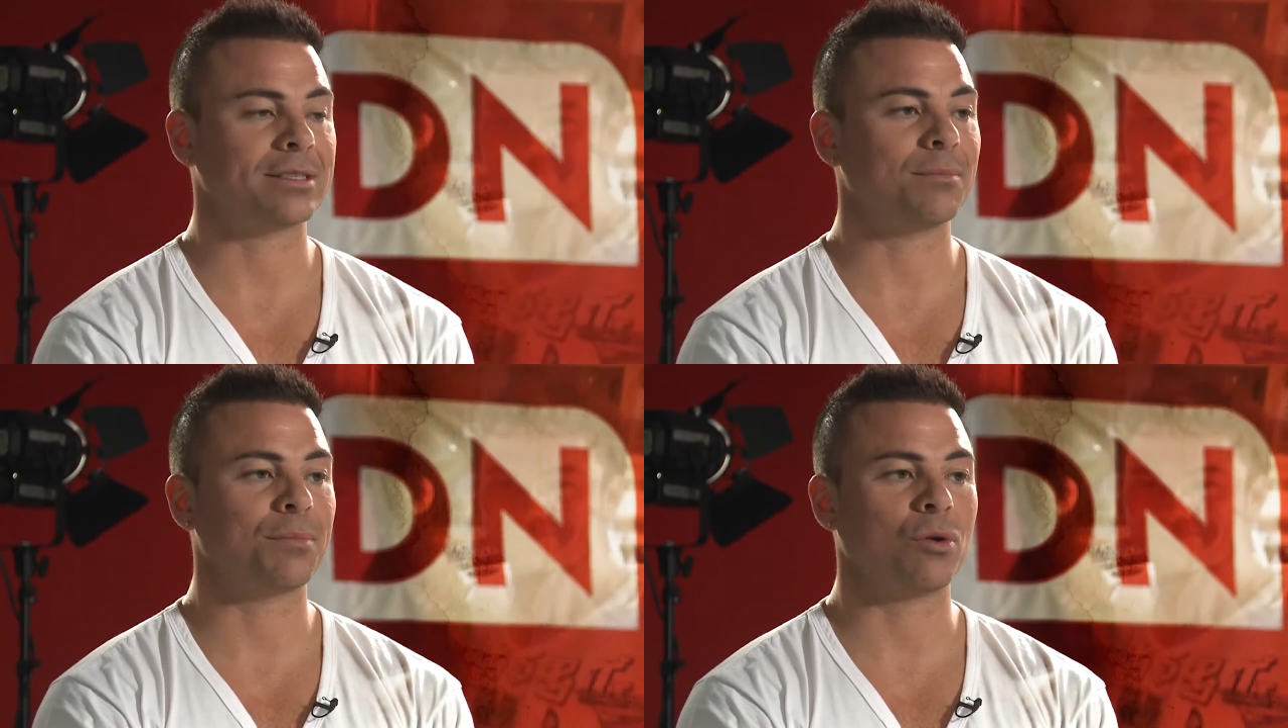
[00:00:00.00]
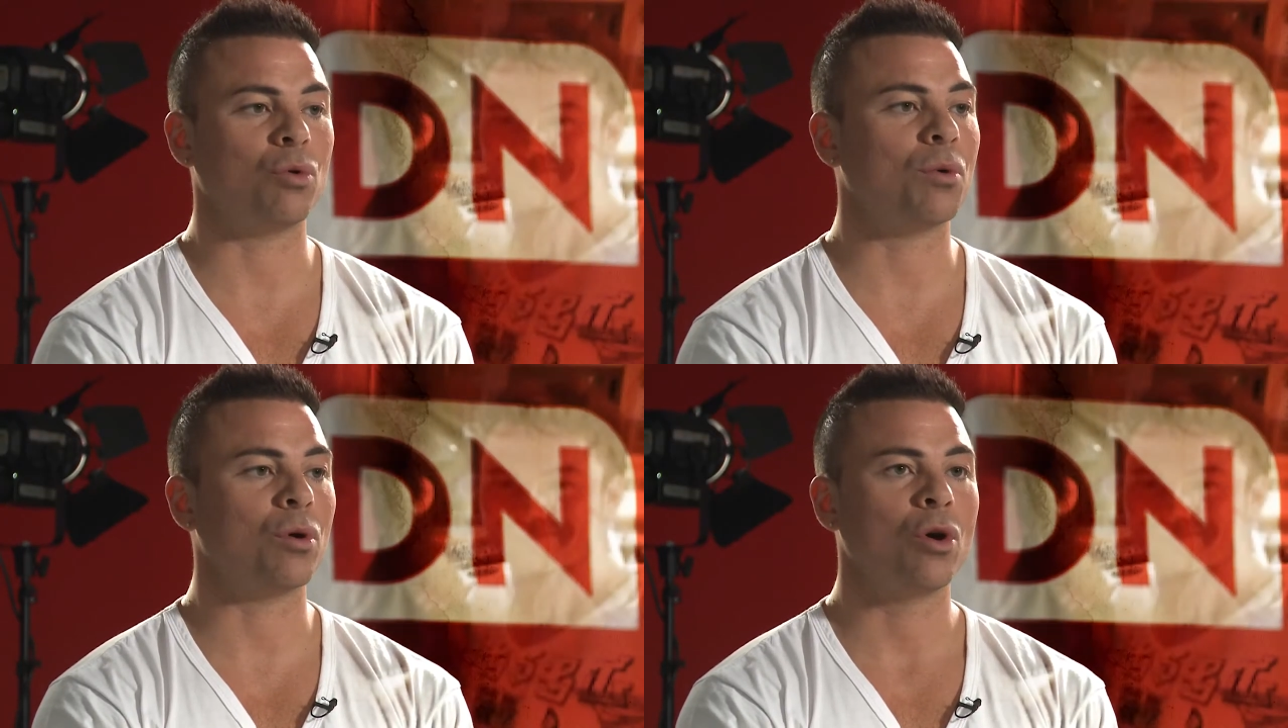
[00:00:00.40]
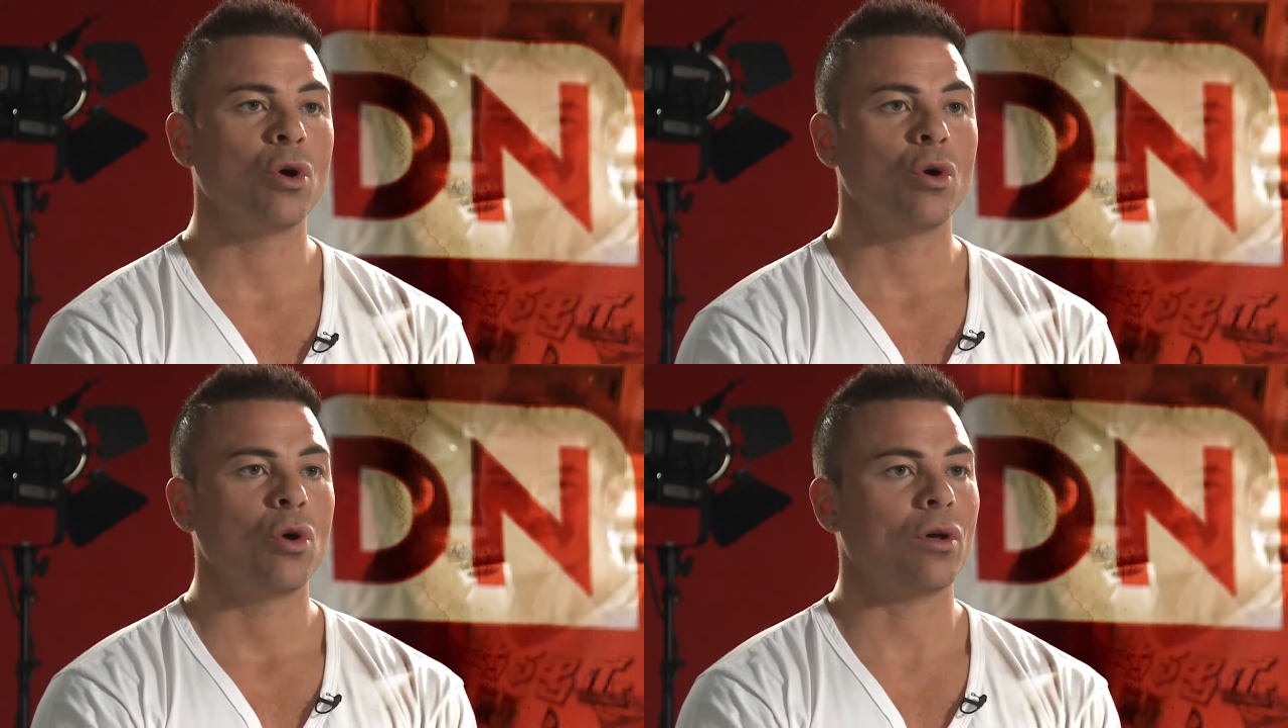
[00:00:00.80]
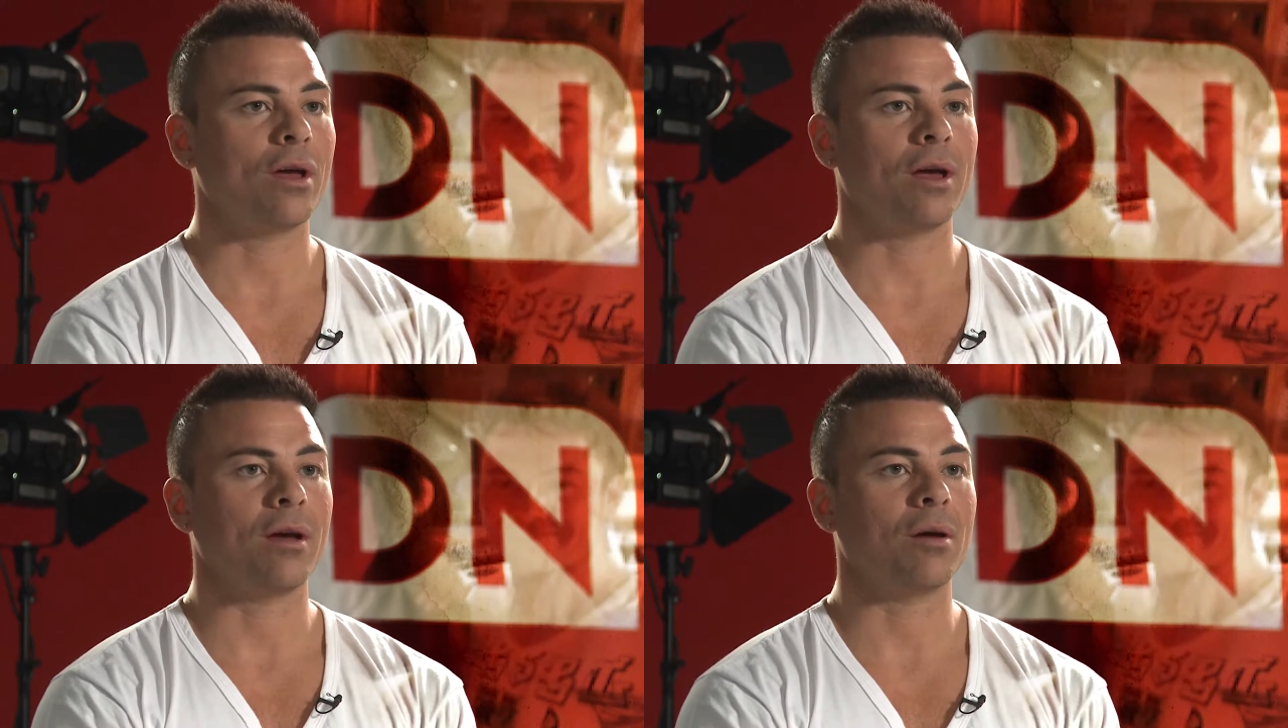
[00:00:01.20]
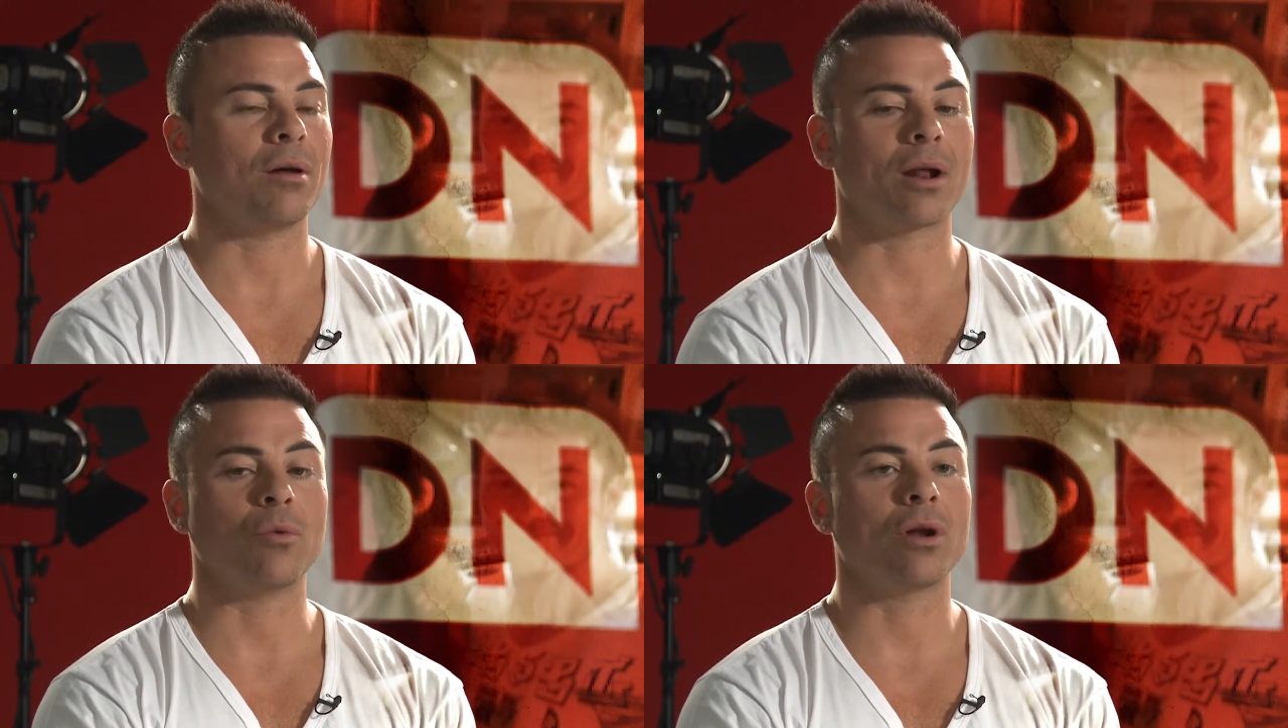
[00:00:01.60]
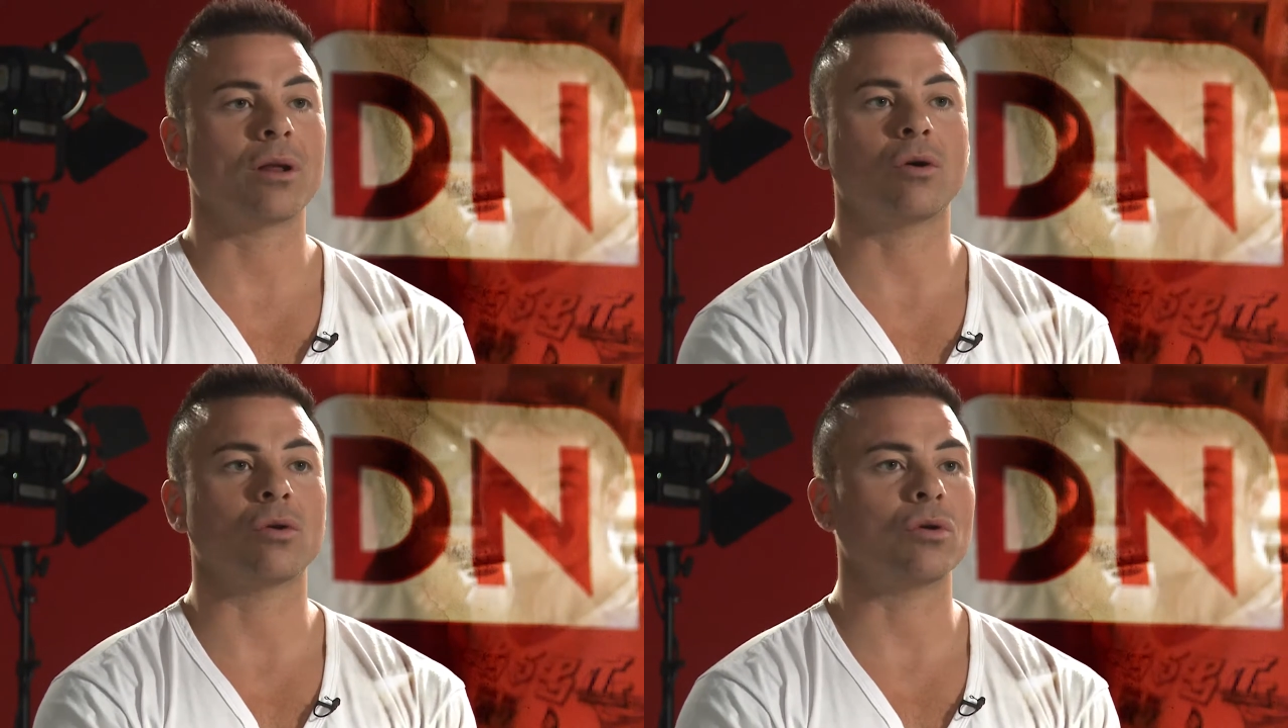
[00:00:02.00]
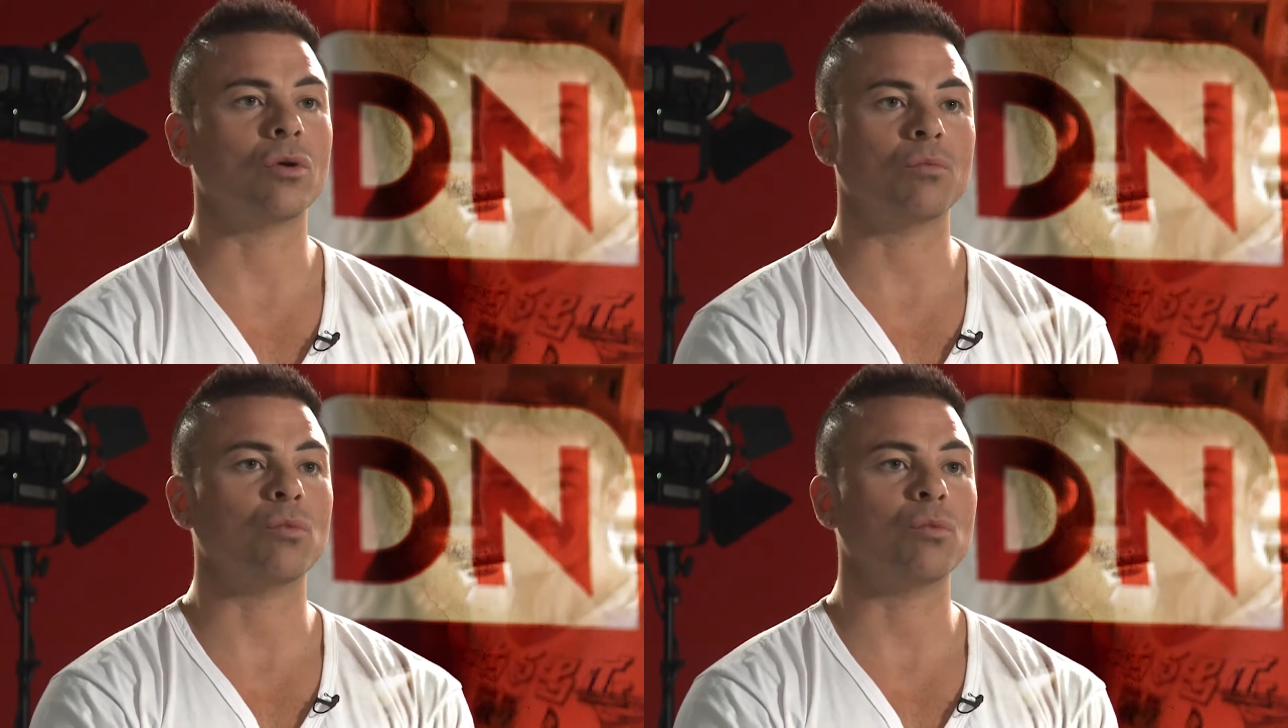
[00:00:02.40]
siempre hubo eh, reuniones con,